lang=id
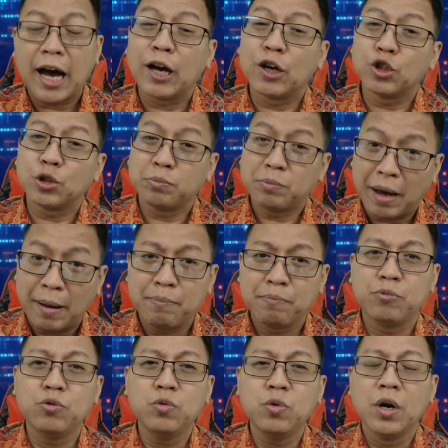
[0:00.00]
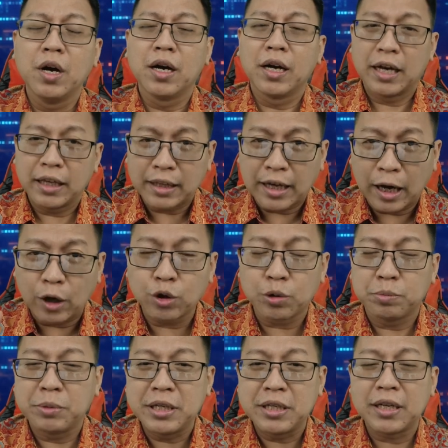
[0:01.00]
harus mampu, kita harus
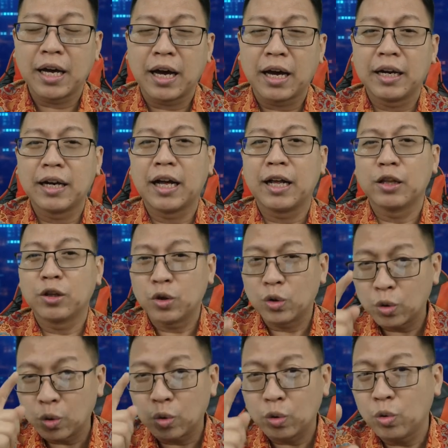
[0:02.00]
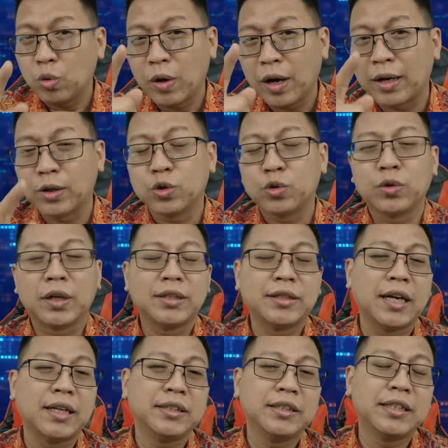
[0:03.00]
bisa, dan Tuhan sudah
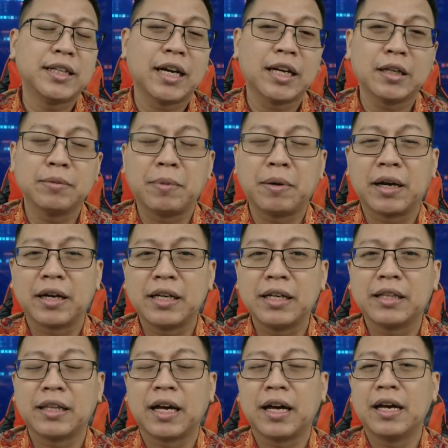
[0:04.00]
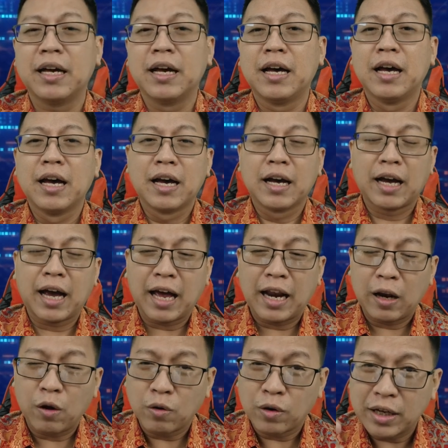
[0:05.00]
janjikan kepada kita
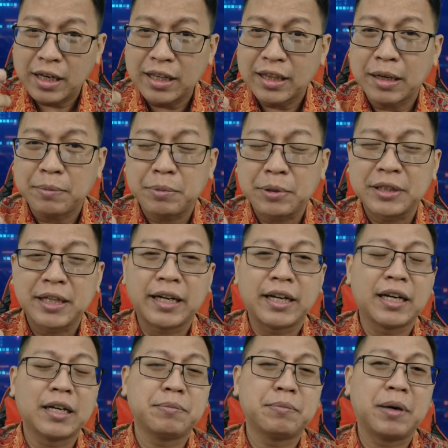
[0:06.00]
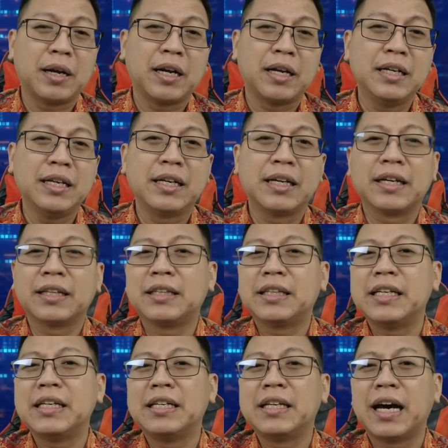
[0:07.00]
kalau kita percaya kepada Dia,
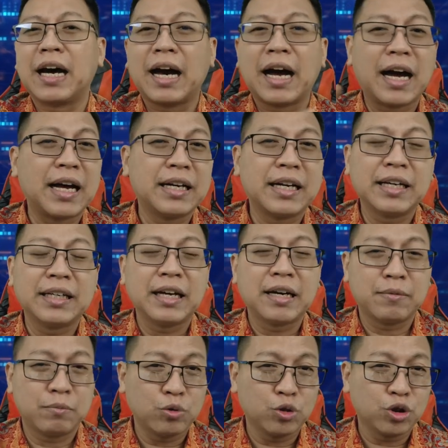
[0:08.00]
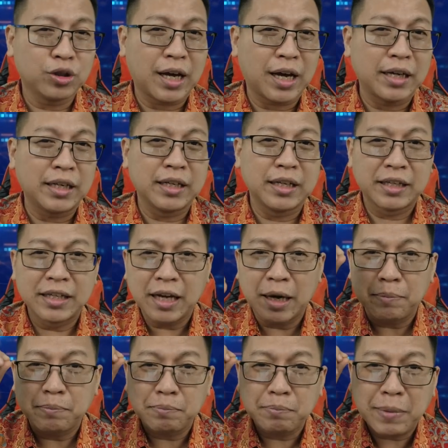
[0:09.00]
tidak ada yang mustahil.
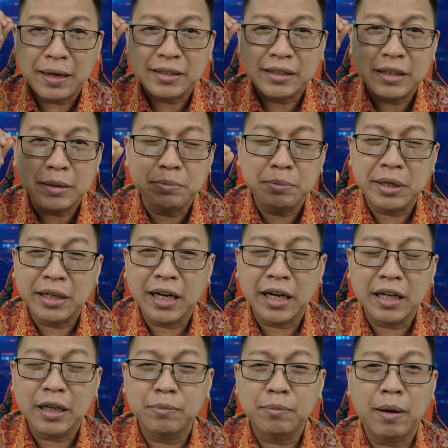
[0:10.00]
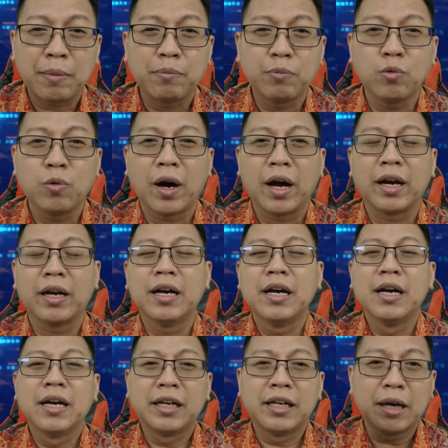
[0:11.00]
Dia pasti berikan kemampuan,
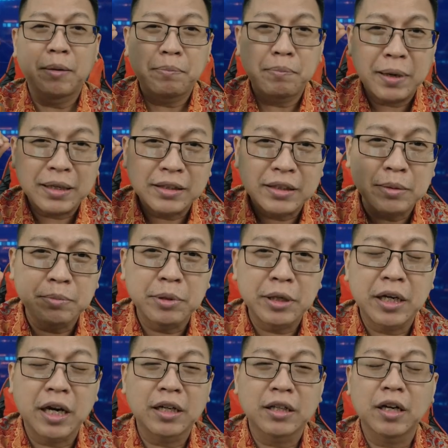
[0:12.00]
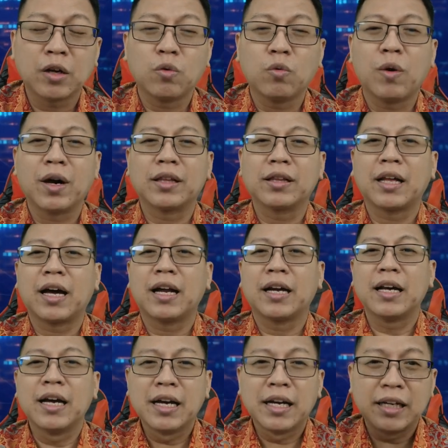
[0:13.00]
Dia pasti berikan
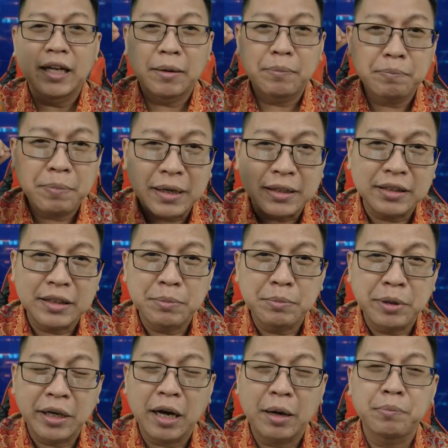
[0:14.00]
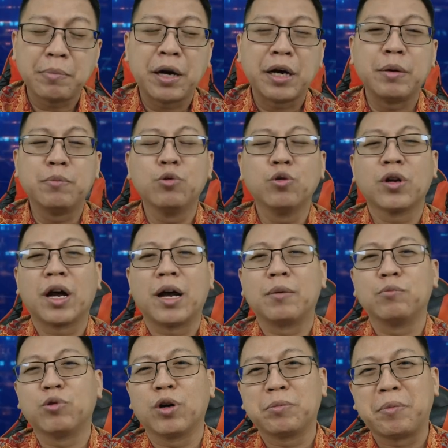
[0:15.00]
kekuatan, Dia pasti berikan
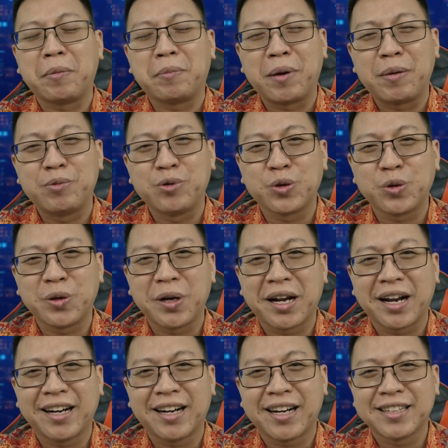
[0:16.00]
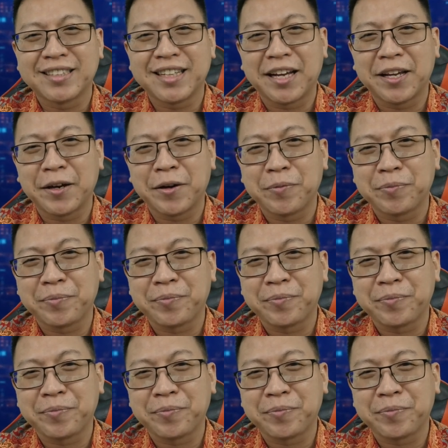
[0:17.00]
penghiburan buat Bapak, Ibu, saudara, dan saya.